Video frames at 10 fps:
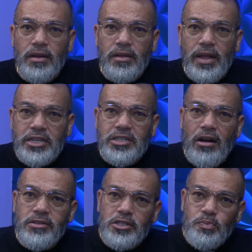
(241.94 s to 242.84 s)
das
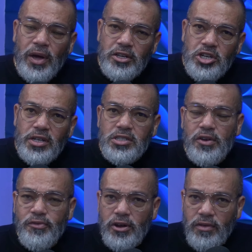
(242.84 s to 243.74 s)
causas perdidas que
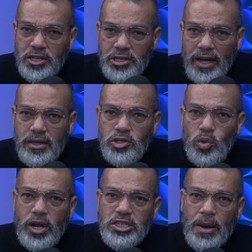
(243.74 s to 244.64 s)
foram achadas,
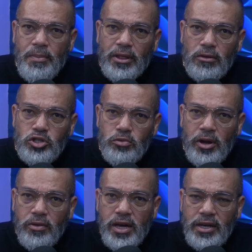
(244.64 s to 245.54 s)
Lucas capítulo de
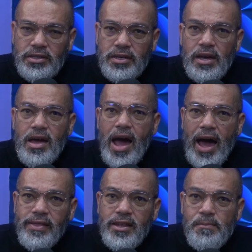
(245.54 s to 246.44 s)
número 15,
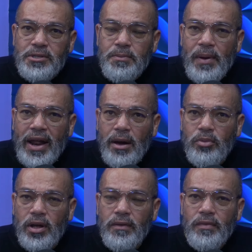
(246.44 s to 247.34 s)
a tríplice
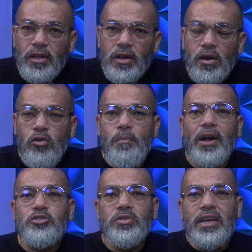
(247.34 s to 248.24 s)
parábola? O
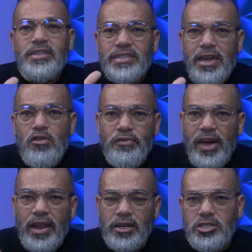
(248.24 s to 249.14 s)
pastor tem 100
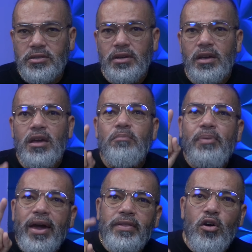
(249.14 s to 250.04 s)
ovelhas,
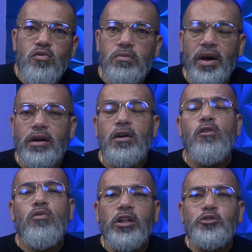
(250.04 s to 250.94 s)
perdeu uma.
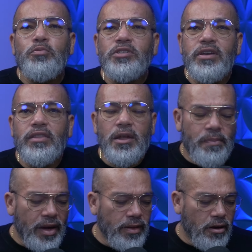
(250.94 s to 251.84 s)
Quantos por cento ele
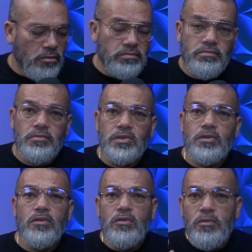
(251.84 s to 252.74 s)
perdeu?
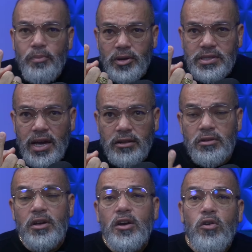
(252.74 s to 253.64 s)
1%.
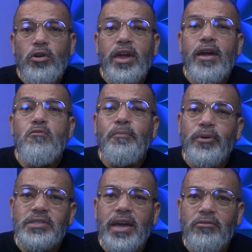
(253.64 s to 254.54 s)
O que é
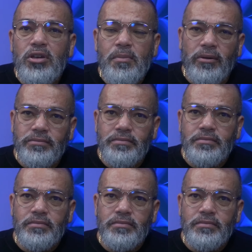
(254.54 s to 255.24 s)
1%, irmão?